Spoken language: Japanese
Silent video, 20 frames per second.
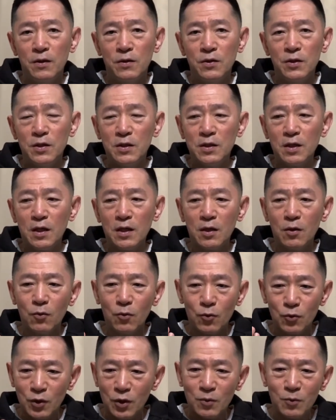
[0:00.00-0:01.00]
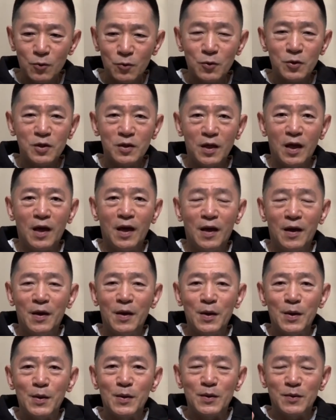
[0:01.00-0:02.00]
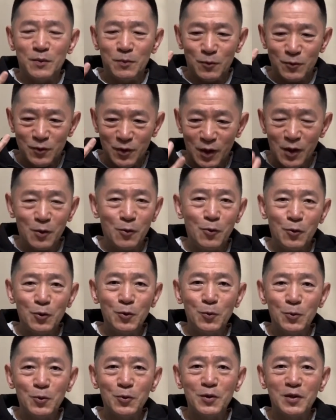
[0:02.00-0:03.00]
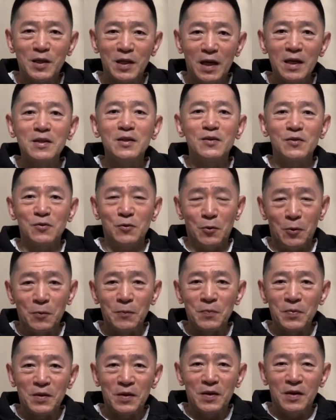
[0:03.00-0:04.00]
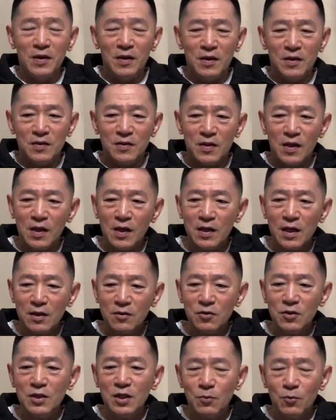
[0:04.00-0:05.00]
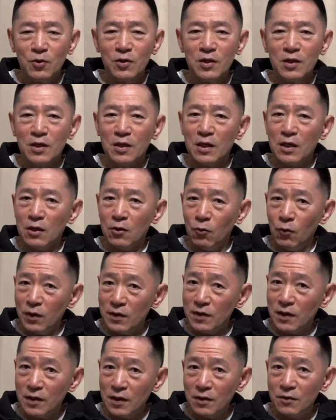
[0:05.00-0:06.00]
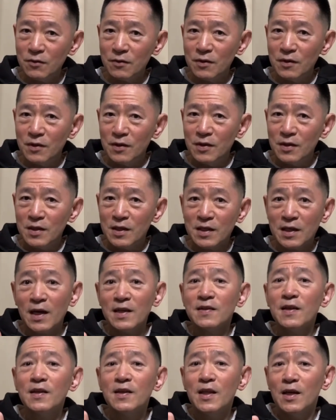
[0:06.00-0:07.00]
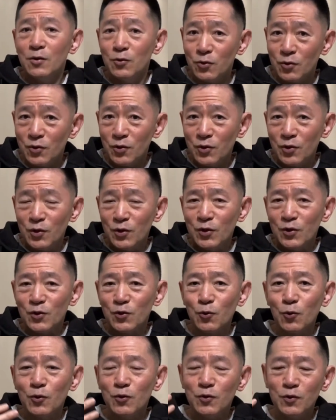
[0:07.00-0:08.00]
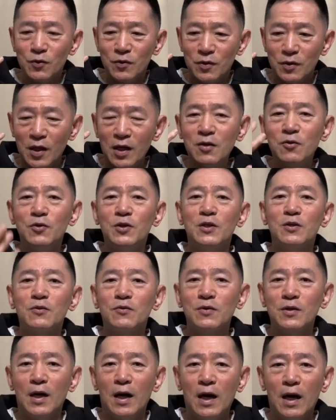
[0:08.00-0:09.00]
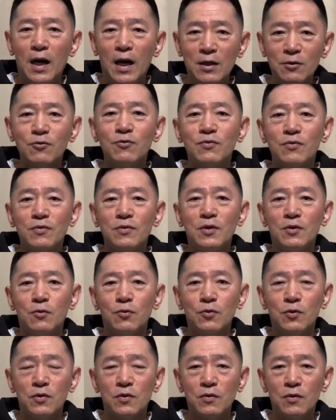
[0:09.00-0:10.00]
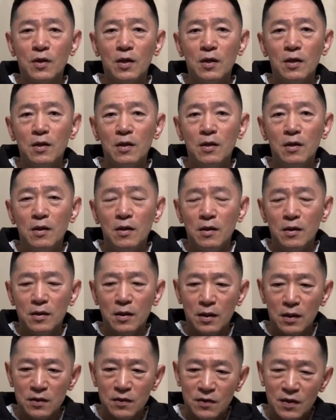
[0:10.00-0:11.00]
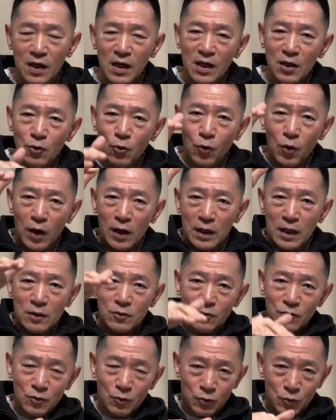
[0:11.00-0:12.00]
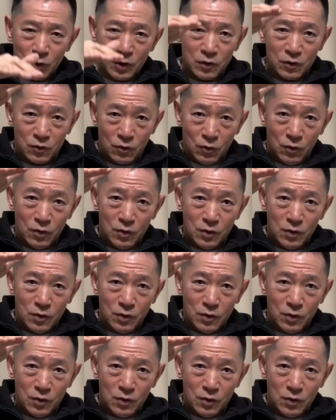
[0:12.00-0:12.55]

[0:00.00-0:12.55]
人間が行うものにね、もう成功のものってないんですよ。正確にでも聞こわせてる、聞かせてる、そういうテクニックがあるっていうことですよね。だから精度を上げるってことなんですよ。